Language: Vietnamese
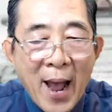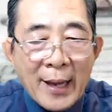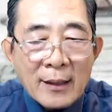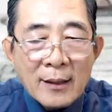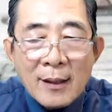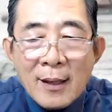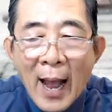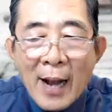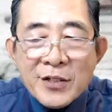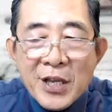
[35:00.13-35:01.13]
mày,
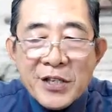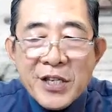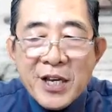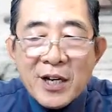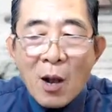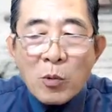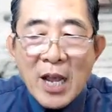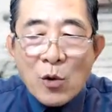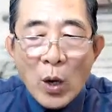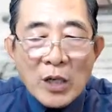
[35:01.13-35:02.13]
hắn dĩ nhiên không có
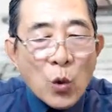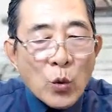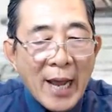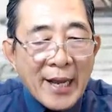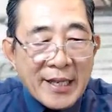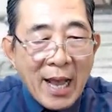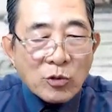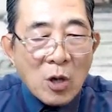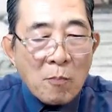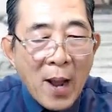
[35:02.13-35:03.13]
để quận chúa này
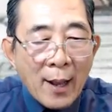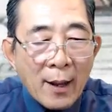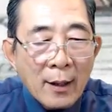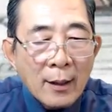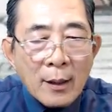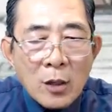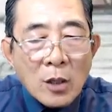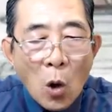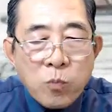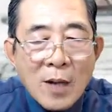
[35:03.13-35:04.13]
vào trong mắt,
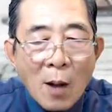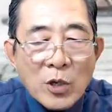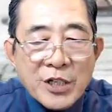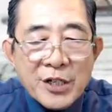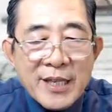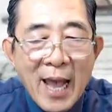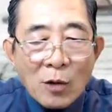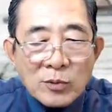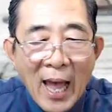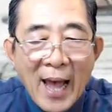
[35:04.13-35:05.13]
cũng không có dựa
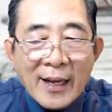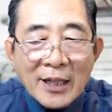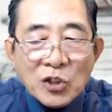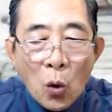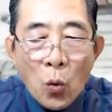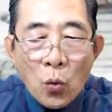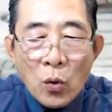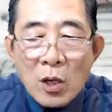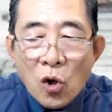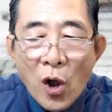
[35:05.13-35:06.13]
vào tạ cảnh
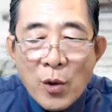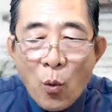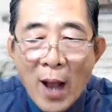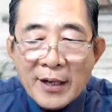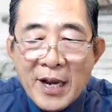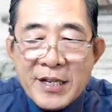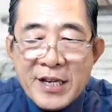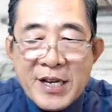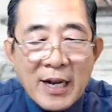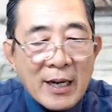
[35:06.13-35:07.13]
tu, coi hoàng đế
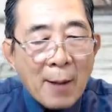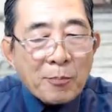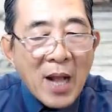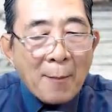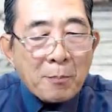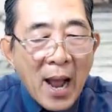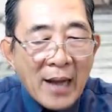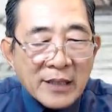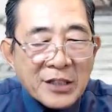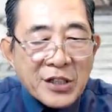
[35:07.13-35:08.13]
kia gấp gáp
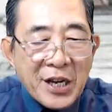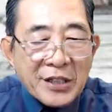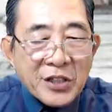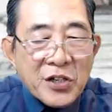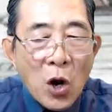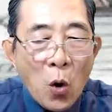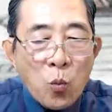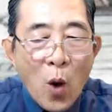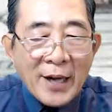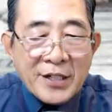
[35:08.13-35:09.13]
bàn thánh chỉ tứ
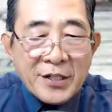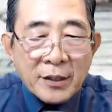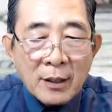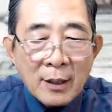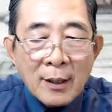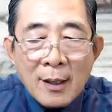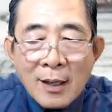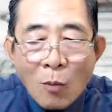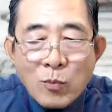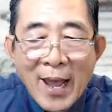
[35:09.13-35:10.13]
hôn quan đường.
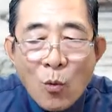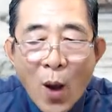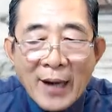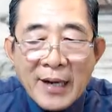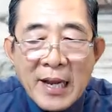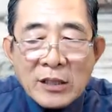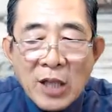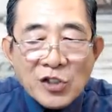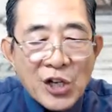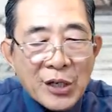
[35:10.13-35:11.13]
Không lẽ hoàng đế
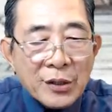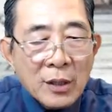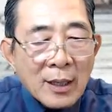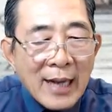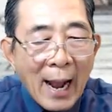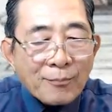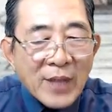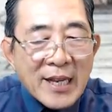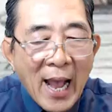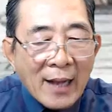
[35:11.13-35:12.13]
thật sự cảm
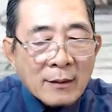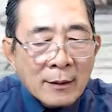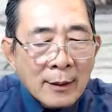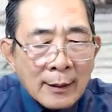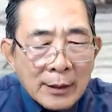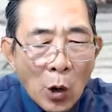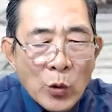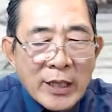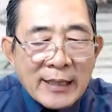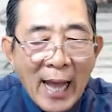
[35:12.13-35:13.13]
thấy hắn
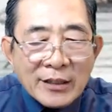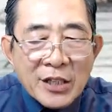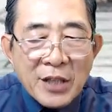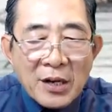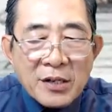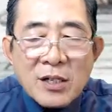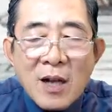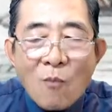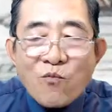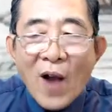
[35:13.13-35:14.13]
đối với tạ thế tử
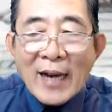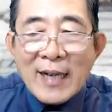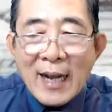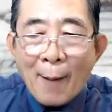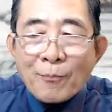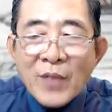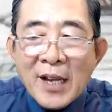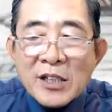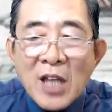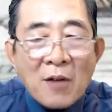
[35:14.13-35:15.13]
không phải là ngẫm
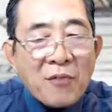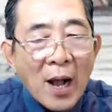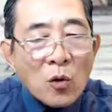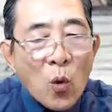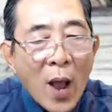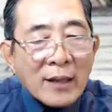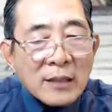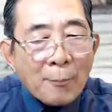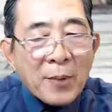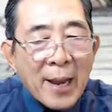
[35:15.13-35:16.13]
thấy thân phận của hắn
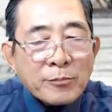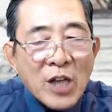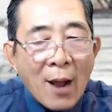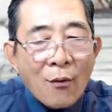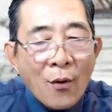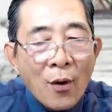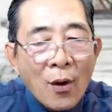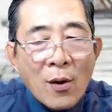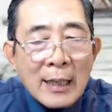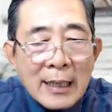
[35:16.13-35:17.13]
thấp kém sao?
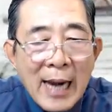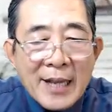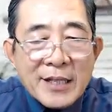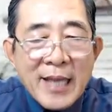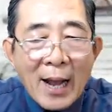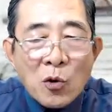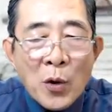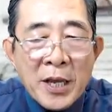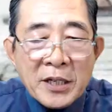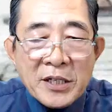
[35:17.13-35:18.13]
Lại chẳng
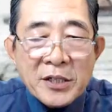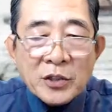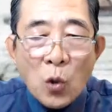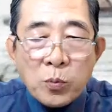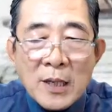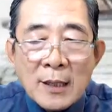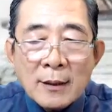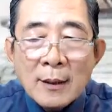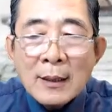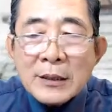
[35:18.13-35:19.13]
có hiền lương thục đức,
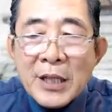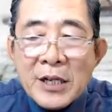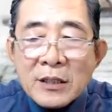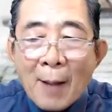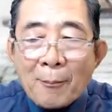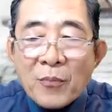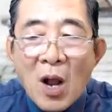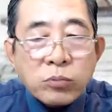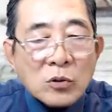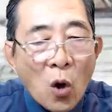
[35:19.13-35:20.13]
tiếng tâm
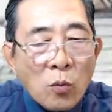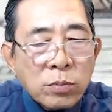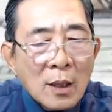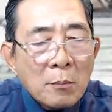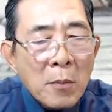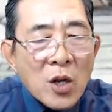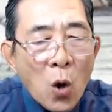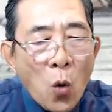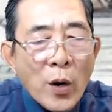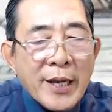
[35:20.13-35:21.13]
không tốt, mới
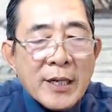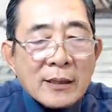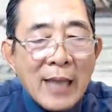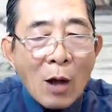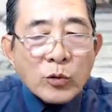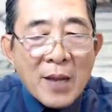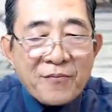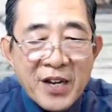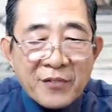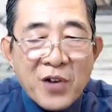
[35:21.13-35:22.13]
cố ý tạo
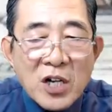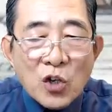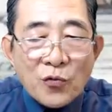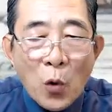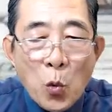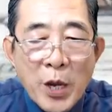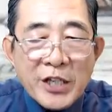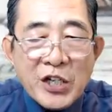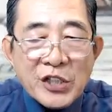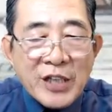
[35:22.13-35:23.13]
thêm phiền phức cho Vũ
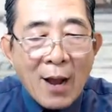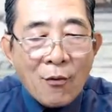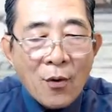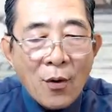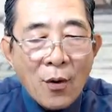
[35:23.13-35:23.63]
Nguyên Dương sao?